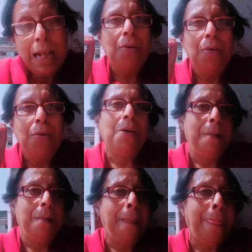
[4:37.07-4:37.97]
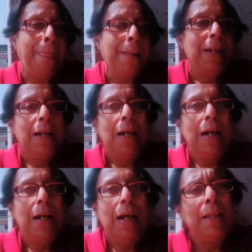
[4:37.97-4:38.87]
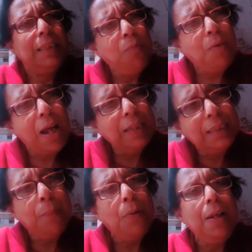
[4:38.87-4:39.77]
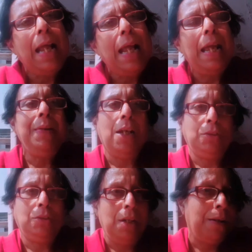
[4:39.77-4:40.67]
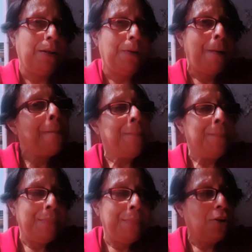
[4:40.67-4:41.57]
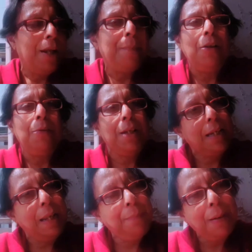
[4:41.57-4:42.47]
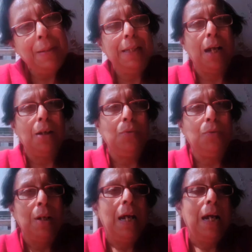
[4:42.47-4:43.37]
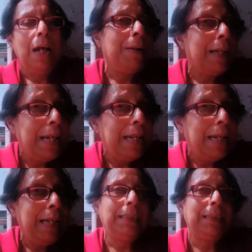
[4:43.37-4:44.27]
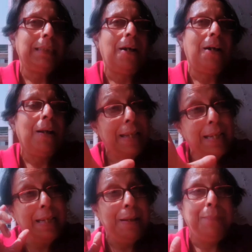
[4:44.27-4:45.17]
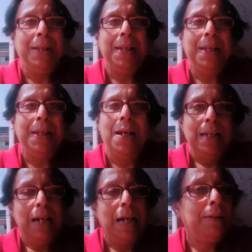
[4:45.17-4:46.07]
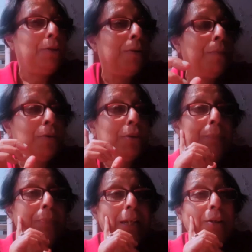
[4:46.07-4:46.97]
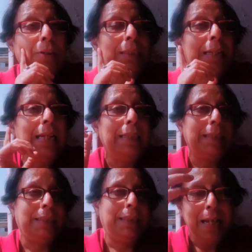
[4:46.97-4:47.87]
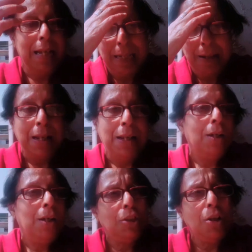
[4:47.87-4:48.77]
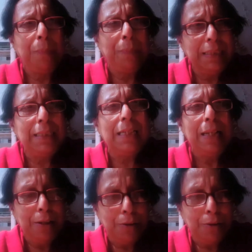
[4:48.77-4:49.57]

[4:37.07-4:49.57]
খাওয়াও আর সে ওয়ান্স টাইমই আসো না কেন ভেতরের ভালোবাসাটা এইভাবেই থাকুক তোমাদের এই লেস খাবার টেডি বিয়ার আর সব থেকে হচ্ছে কিস হ্যাঁ এটা সব কিসি কি